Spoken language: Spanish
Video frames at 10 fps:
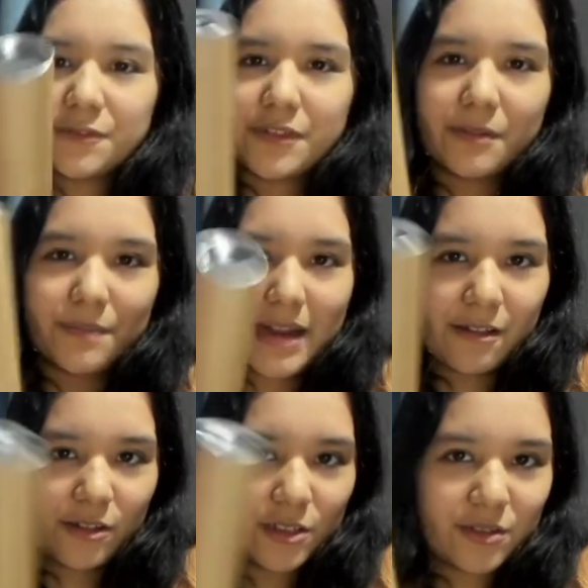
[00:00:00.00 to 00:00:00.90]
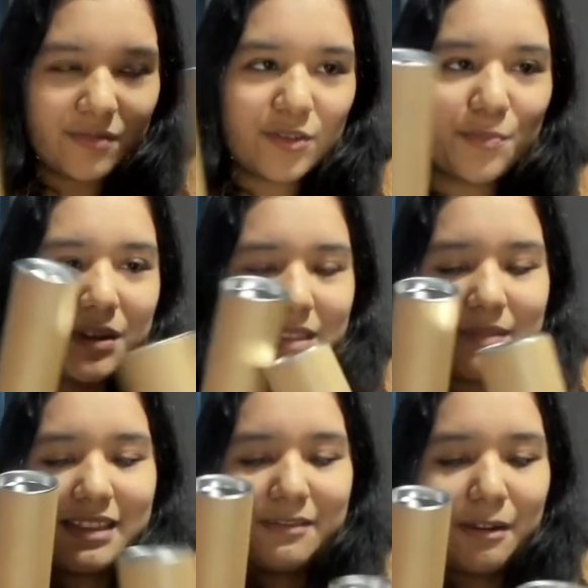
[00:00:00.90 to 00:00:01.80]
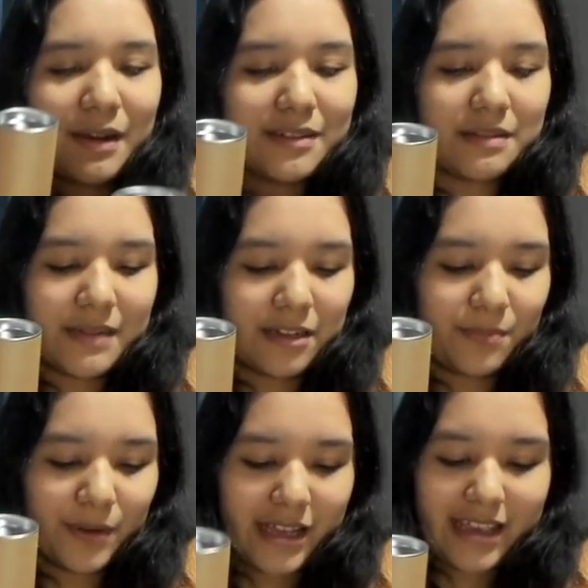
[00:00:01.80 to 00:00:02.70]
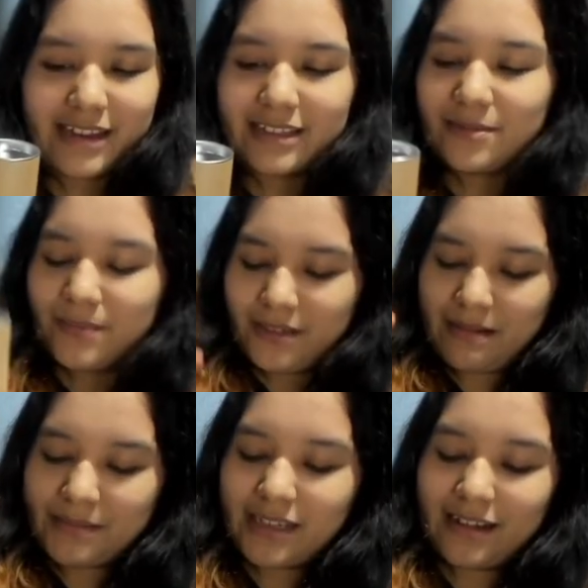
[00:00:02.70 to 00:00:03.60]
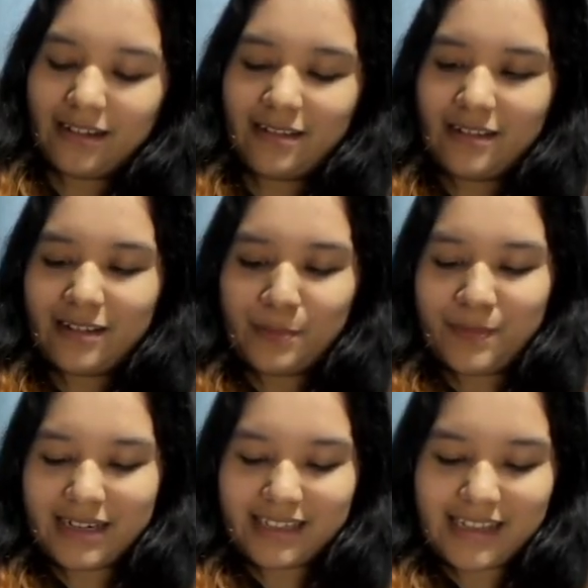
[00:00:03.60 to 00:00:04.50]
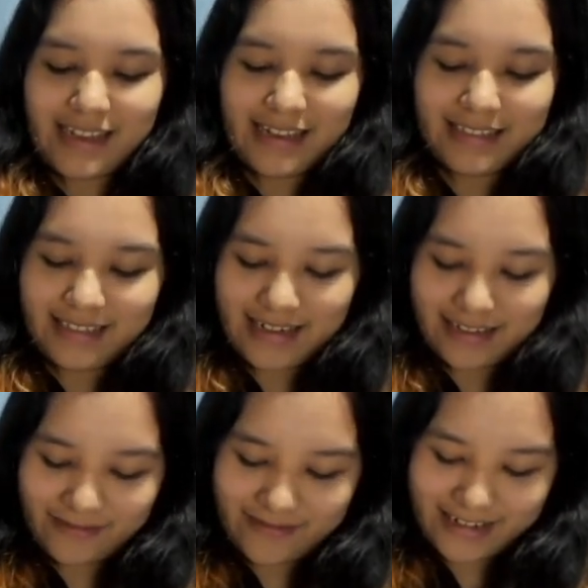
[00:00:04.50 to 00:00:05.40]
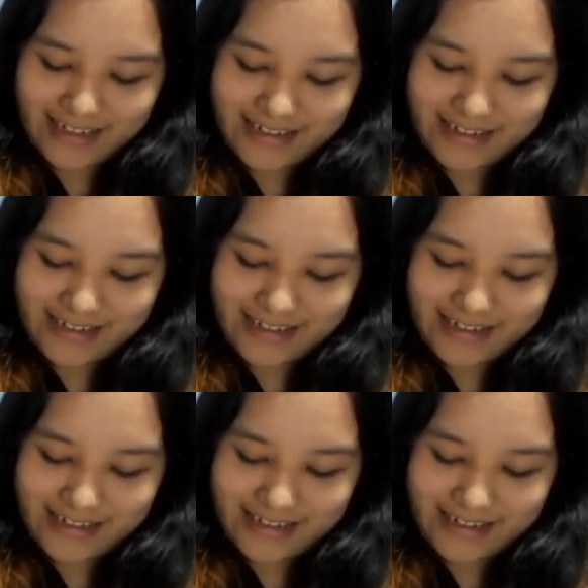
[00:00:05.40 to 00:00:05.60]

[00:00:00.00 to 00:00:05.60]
firmados, supuestamente firmados a mano por ellas, pero vamos a ver si es cierto, ¿ok?